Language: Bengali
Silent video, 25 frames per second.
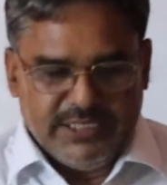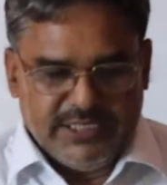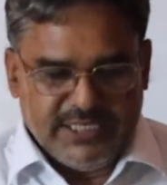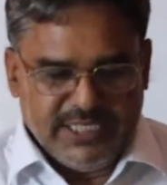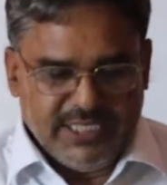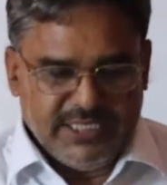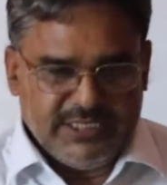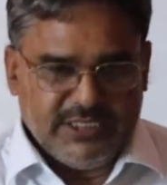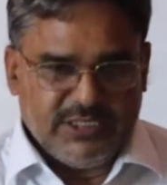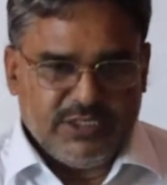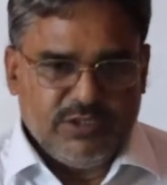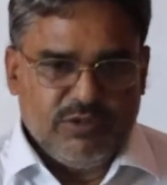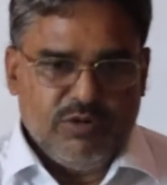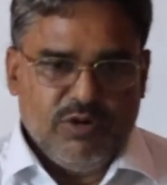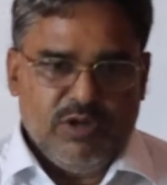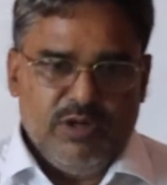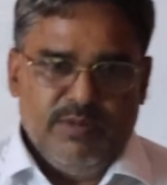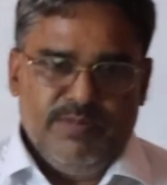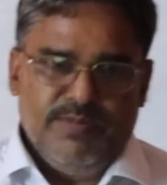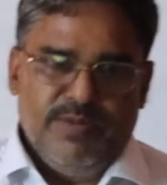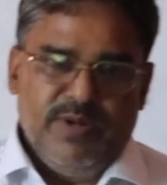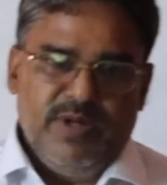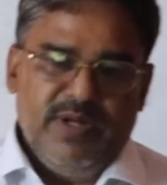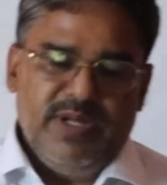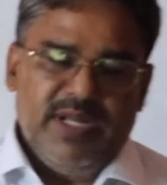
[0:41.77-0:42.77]
শেষ
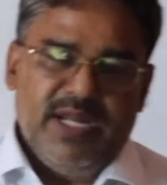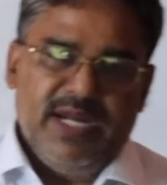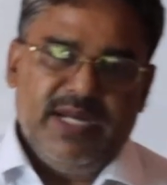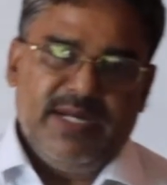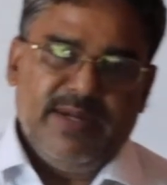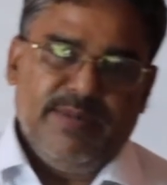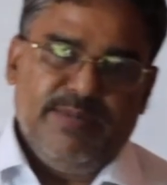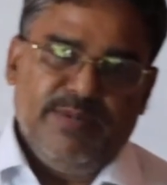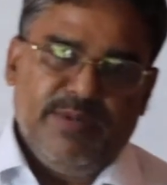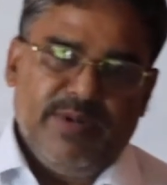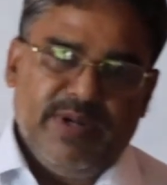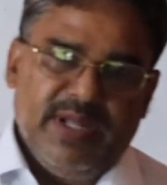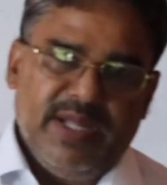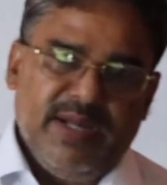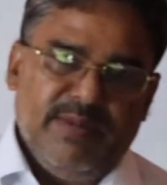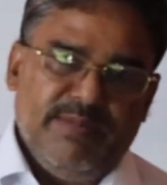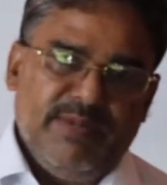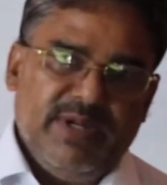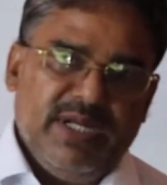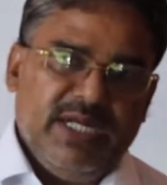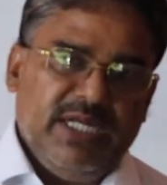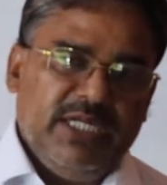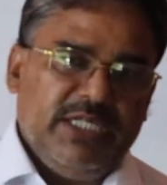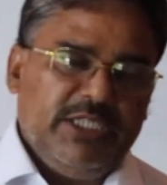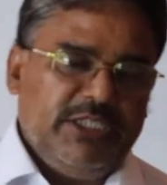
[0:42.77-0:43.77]
গল্প এটা পড়েই
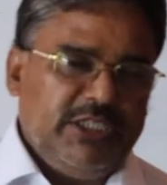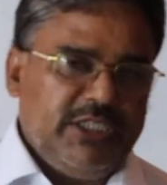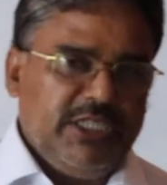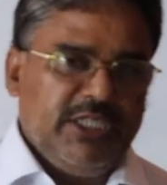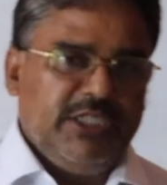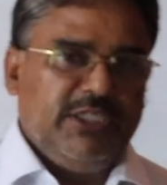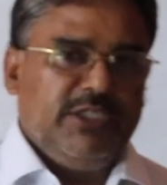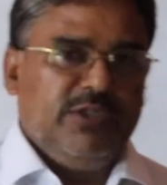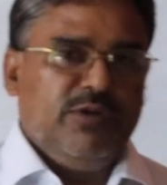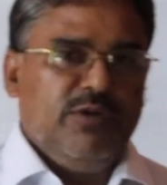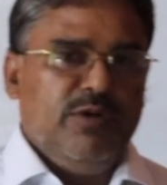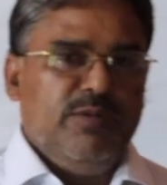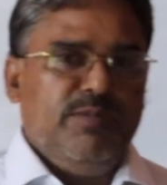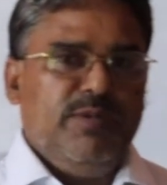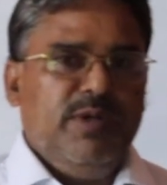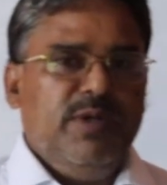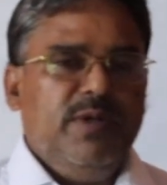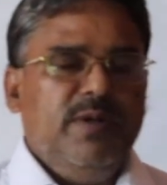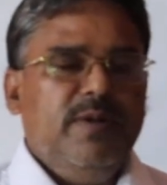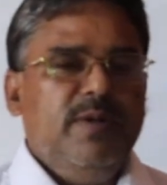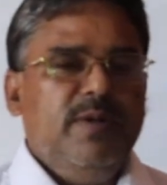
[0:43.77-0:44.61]
আমরা শেষ করব